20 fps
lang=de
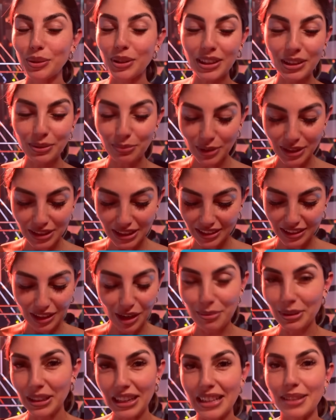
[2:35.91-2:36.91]
Ich muss das,
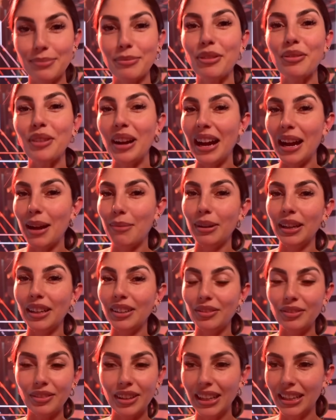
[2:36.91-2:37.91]
glaube ich, erstmal
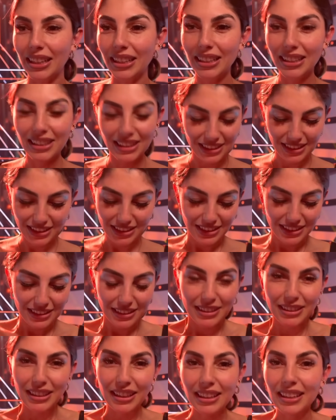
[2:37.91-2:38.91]
verarbeiten, weil
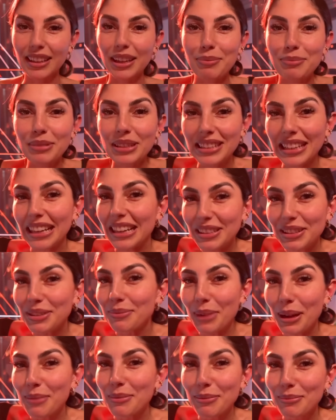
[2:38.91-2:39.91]
ich habe das erste
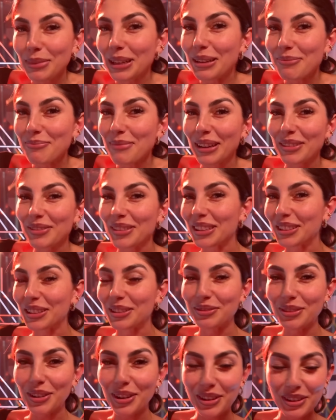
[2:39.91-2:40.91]
Mal in meinem Leben etwas
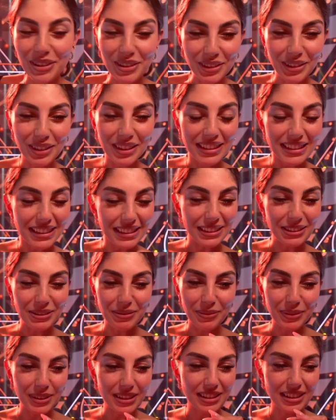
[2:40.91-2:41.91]
gewonnen und
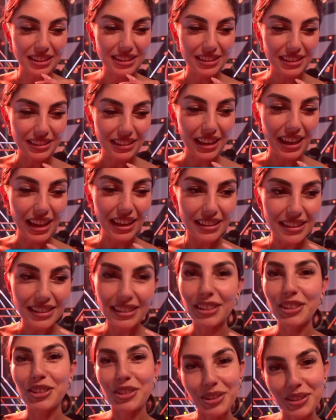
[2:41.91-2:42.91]
ähm, es ist eines
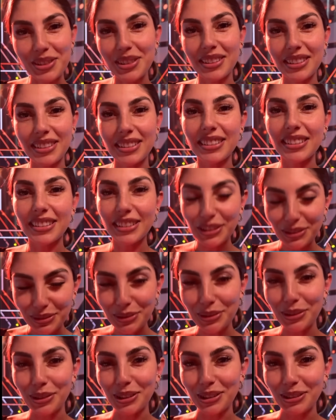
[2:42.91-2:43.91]
der schönsten
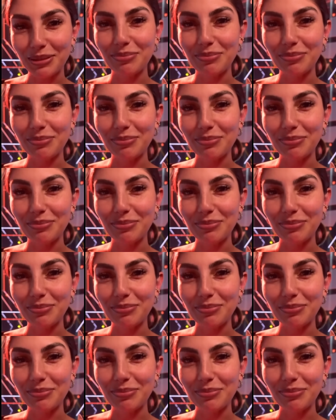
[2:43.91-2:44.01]
Gefühle.